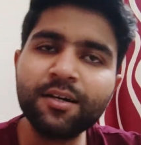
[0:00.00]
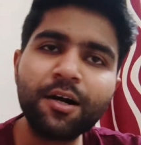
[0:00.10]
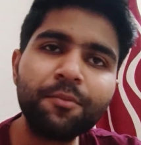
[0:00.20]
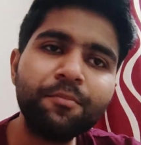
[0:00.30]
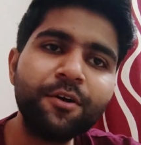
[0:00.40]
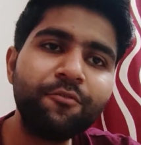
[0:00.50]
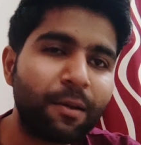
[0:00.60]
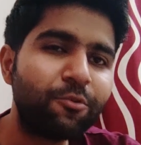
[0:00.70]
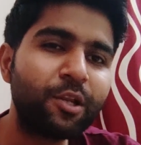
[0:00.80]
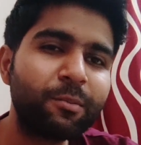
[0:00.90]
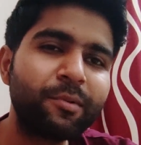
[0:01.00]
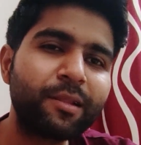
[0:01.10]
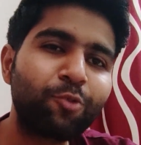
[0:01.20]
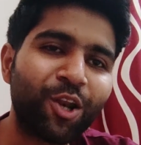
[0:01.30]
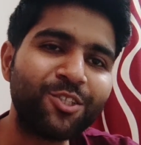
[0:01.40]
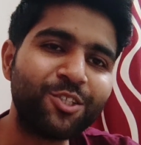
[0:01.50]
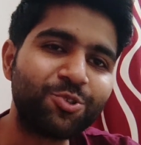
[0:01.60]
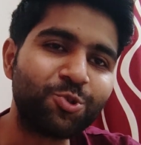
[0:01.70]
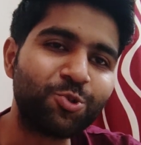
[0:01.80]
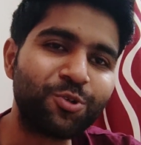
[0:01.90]
अब फेबररी में मतलब कॉलेजेस
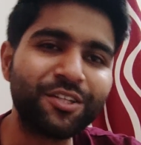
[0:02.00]
शुरू